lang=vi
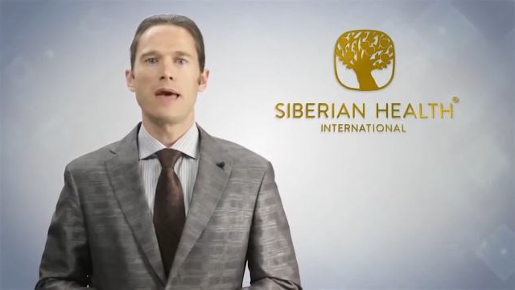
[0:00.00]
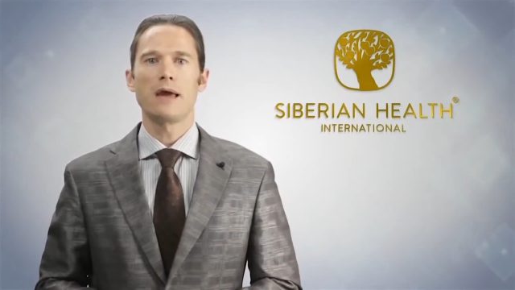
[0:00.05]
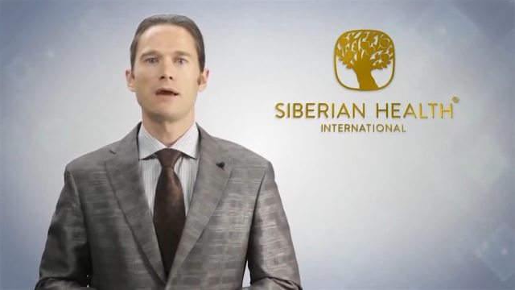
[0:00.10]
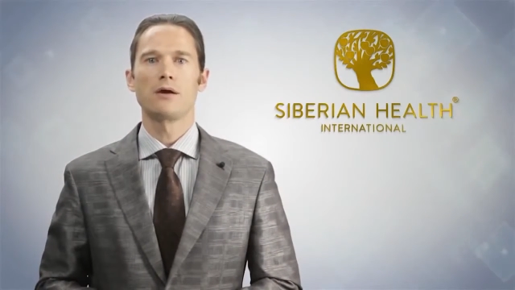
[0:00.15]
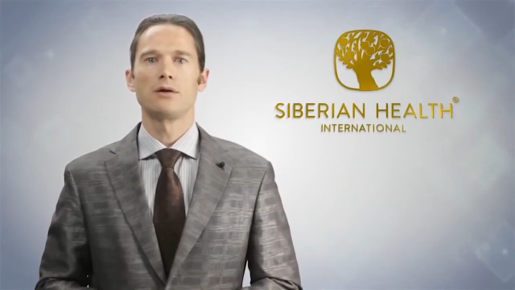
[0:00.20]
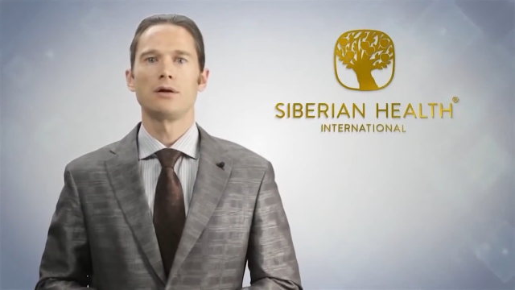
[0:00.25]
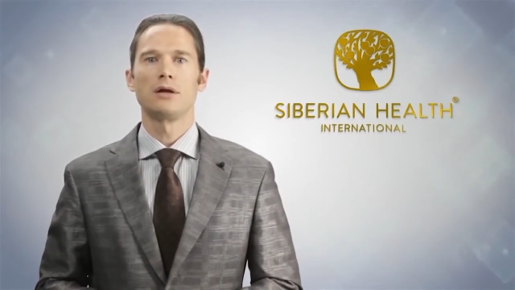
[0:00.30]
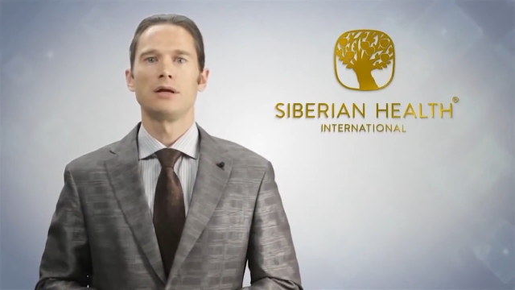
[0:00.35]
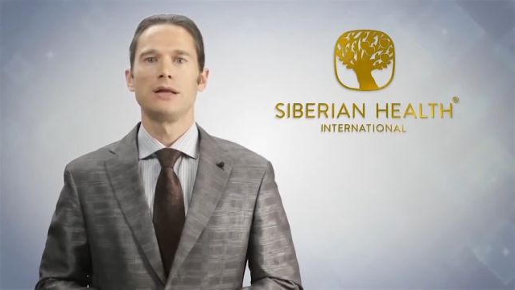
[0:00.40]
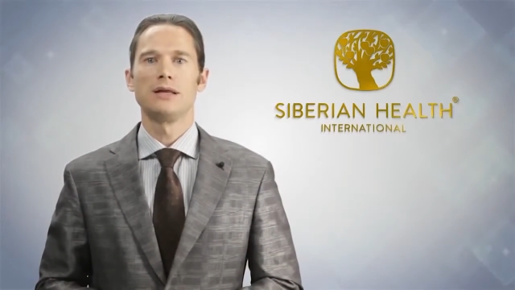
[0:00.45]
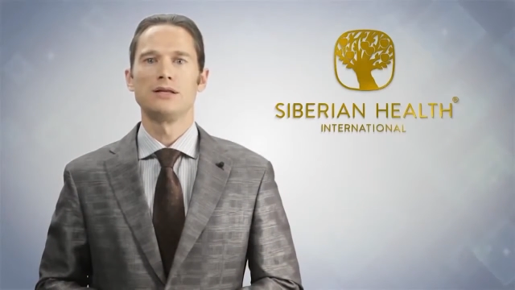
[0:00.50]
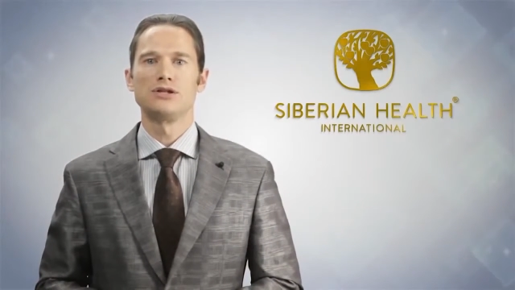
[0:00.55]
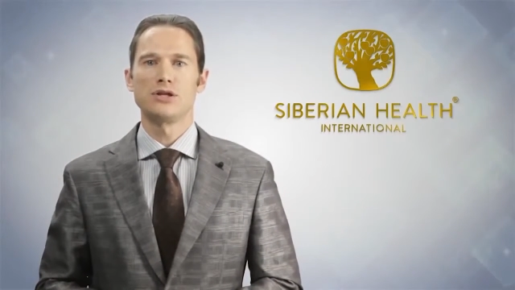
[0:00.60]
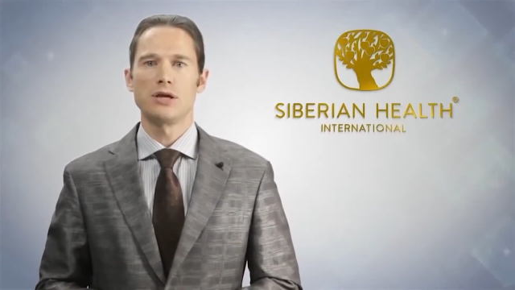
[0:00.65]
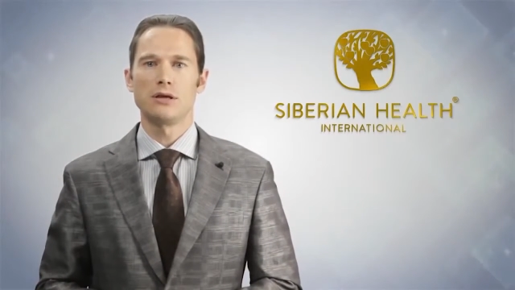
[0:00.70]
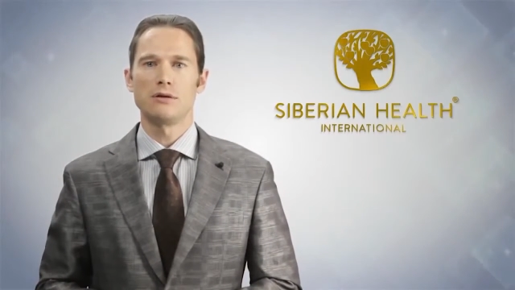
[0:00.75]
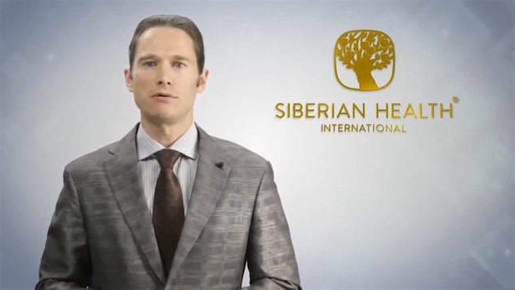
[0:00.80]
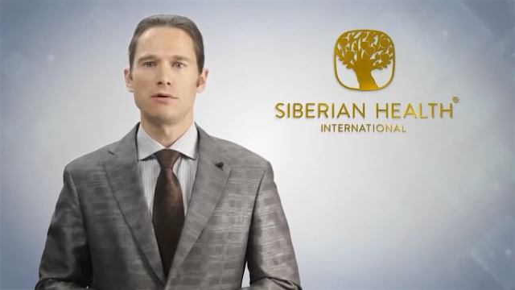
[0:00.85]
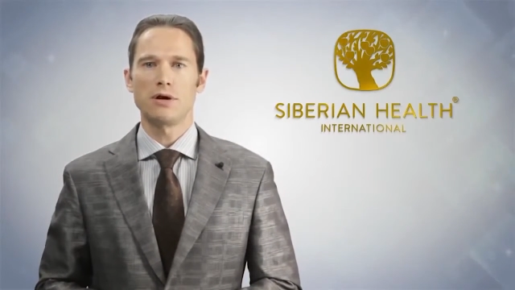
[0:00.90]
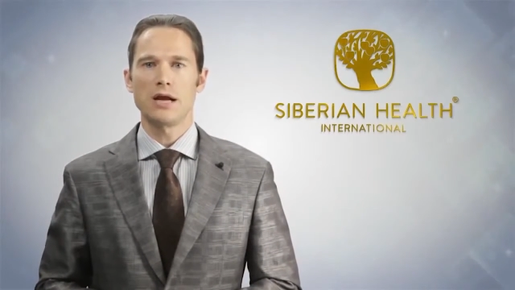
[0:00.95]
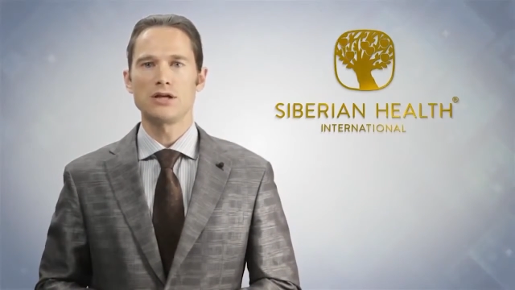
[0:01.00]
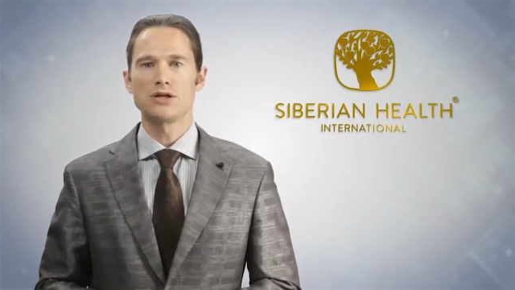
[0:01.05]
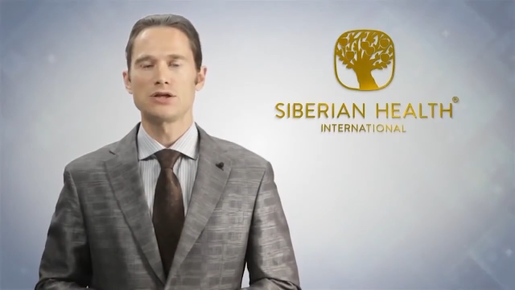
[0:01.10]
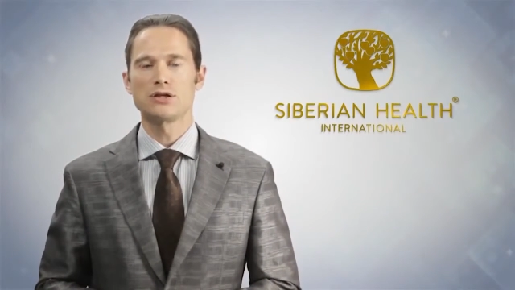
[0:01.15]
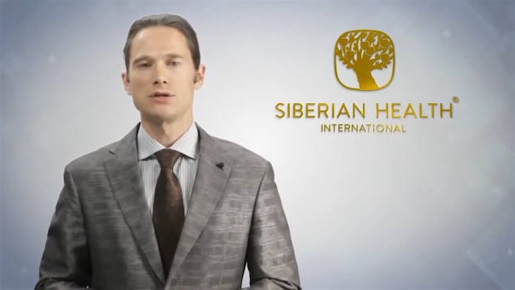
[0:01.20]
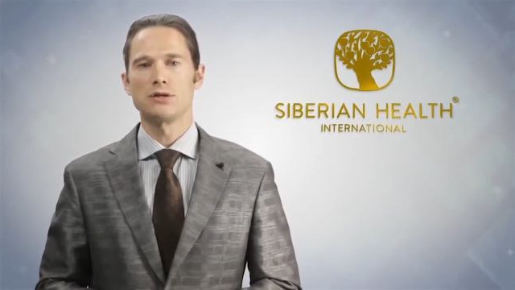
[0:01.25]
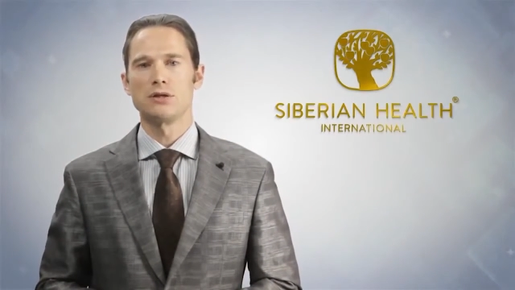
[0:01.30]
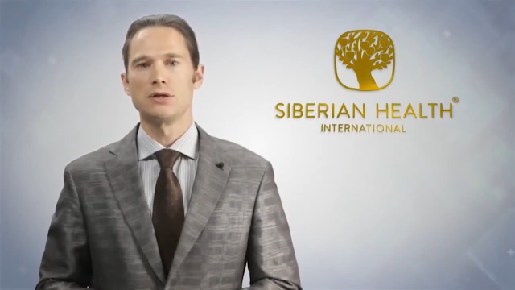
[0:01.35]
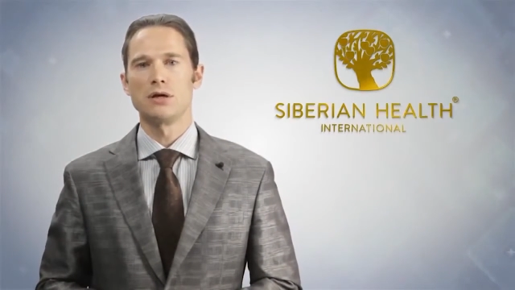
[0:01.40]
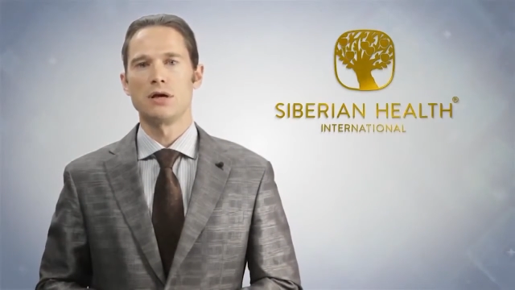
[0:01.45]
Thoái hóa điểm vàng do
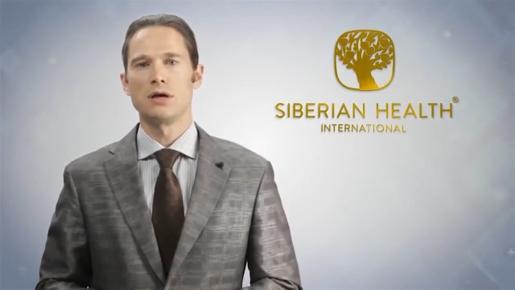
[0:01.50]
tuổi